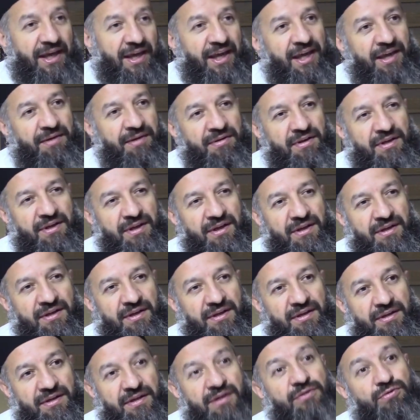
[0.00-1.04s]
e,
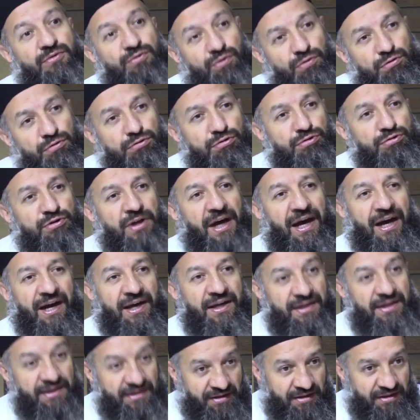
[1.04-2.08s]
kulluğuna
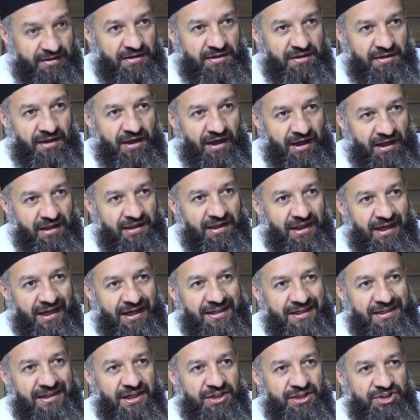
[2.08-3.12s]

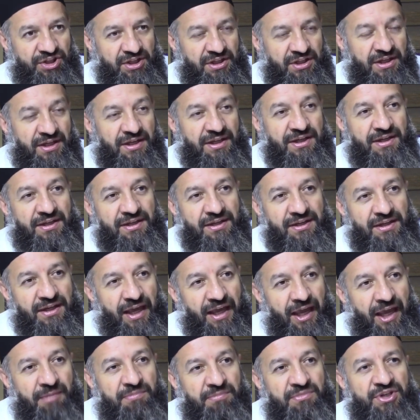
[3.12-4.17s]
Allah'a karşı
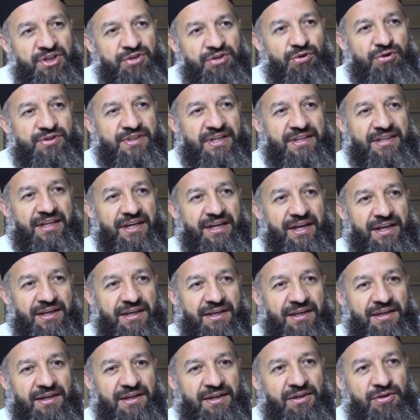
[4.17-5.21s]
emri gözeterek
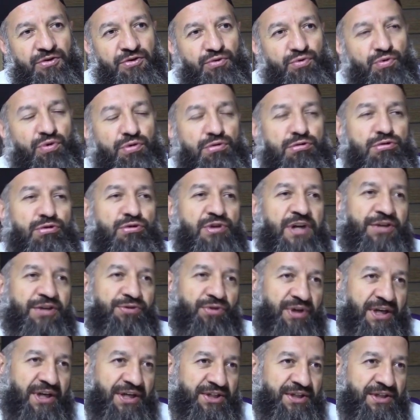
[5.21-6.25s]
kulluğuna
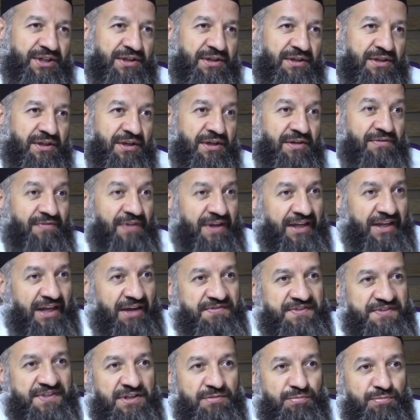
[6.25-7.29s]
döner ve
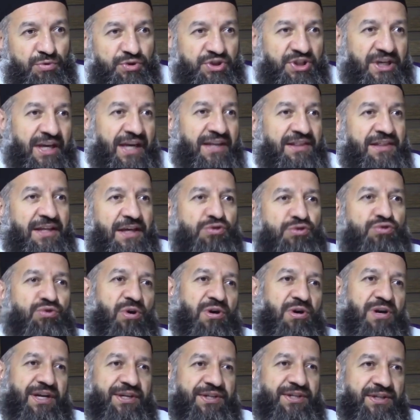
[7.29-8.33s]
nefsini bu cihette
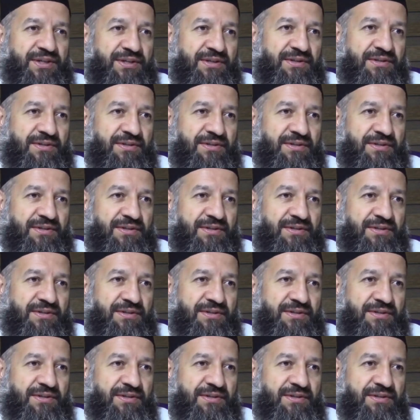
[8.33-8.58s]
zorlar.